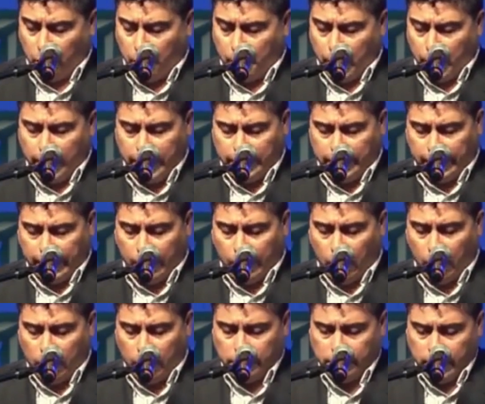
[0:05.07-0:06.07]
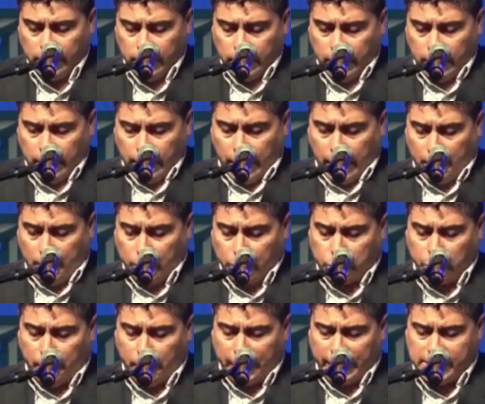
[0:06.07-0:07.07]
político que
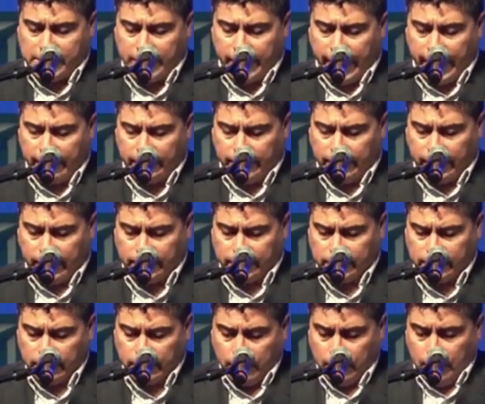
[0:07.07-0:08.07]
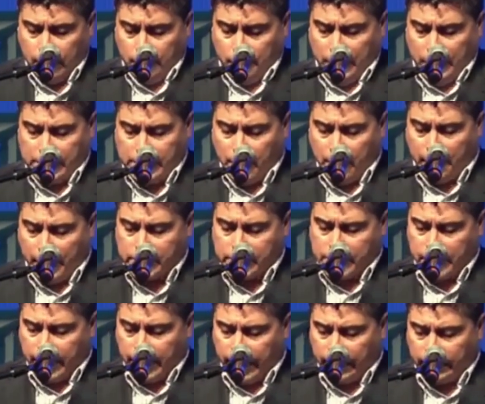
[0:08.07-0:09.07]
puso presidentes,
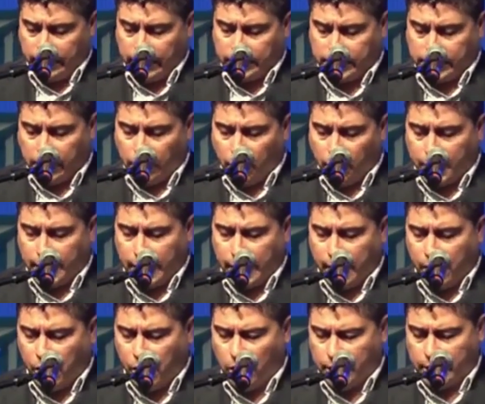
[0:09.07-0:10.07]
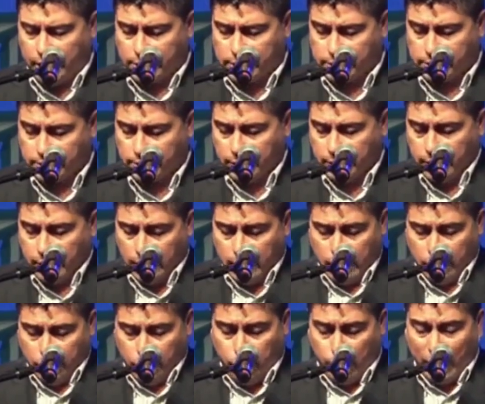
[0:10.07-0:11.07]
vicepresidentes y gobernadores
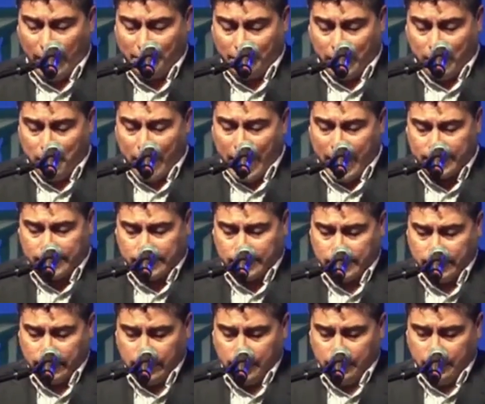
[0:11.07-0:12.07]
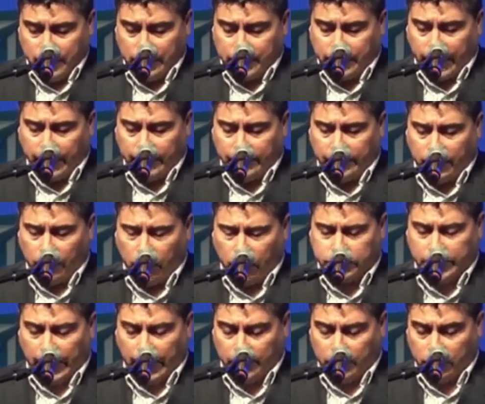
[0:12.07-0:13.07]
durante más de
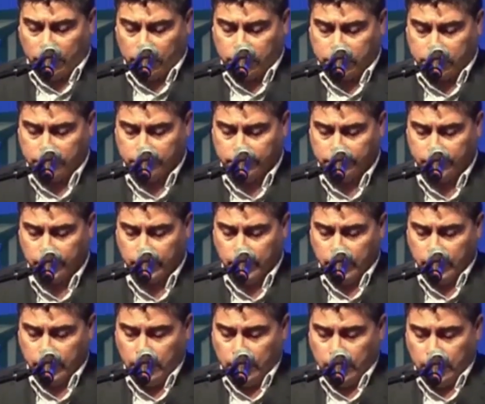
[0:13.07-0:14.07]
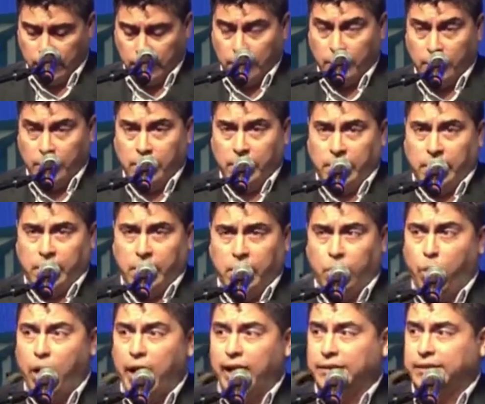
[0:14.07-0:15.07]
32 años. ¿Y
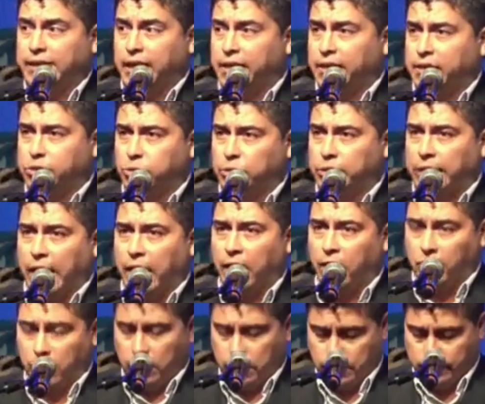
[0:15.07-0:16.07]
cuál es el resultado?